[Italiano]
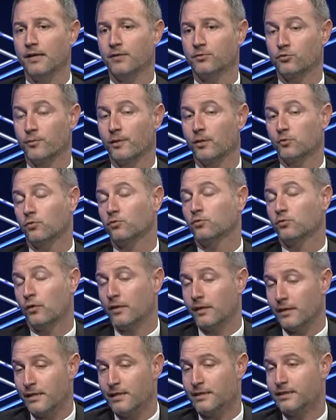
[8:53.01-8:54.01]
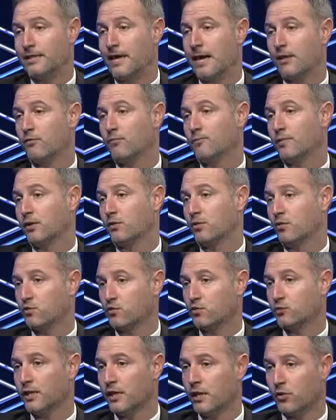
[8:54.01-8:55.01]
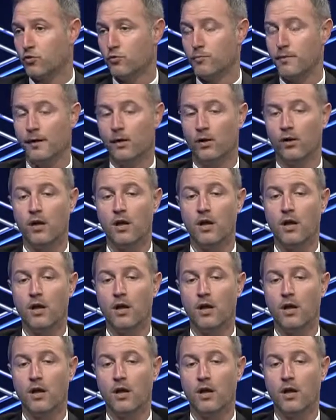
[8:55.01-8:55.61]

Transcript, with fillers: e soprattutto iniziare un percorso di recupero